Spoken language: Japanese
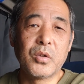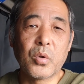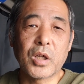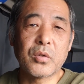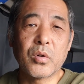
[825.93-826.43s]

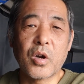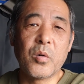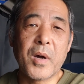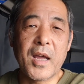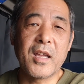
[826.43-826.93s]
どうかどうか
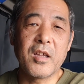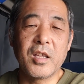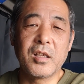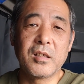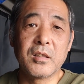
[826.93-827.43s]
お
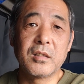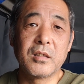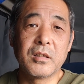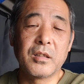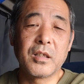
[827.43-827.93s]

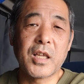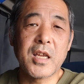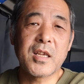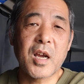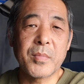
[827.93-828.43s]
前、
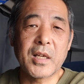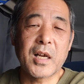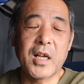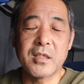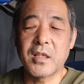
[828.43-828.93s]
元気かみたい
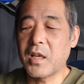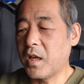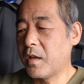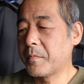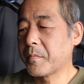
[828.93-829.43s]
な感じで
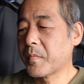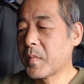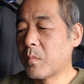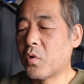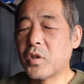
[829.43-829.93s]
ね、
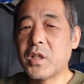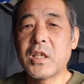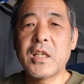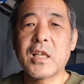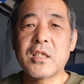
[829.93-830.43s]
もうひっ
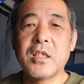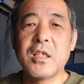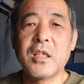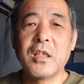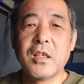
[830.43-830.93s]
きりなし
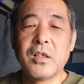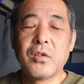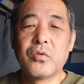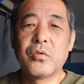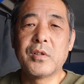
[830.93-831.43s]
に
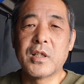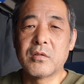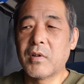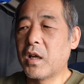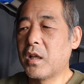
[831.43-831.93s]
来るんで
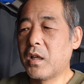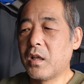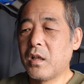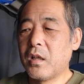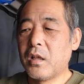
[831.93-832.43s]
すわ。
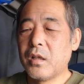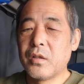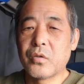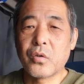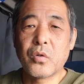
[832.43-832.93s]

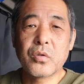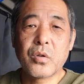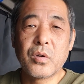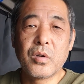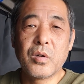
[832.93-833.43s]
それほ
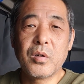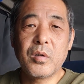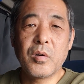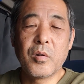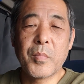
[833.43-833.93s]
ど
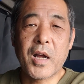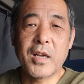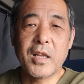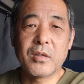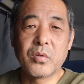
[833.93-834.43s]
の、まあ
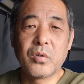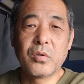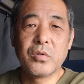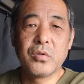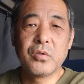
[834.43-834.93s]
ね、
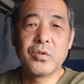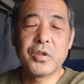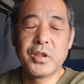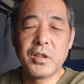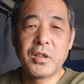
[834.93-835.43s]
そういう
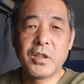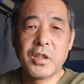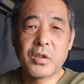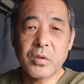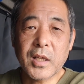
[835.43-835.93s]

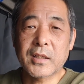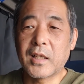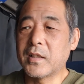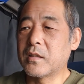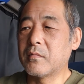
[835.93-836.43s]
人だっ
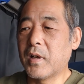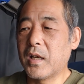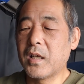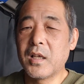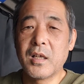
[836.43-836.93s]
たんですわ。
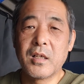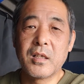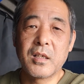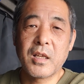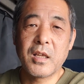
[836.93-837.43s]

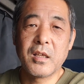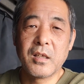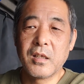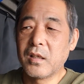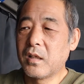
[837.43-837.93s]
ね。
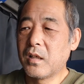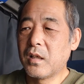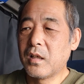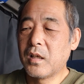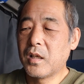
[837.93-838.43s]

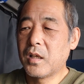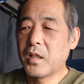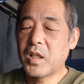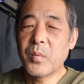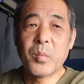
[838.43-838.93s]

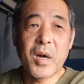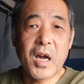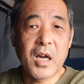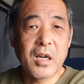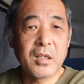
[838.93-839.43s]
でも
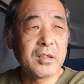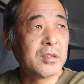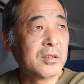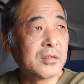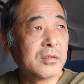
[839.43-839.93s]
まあ、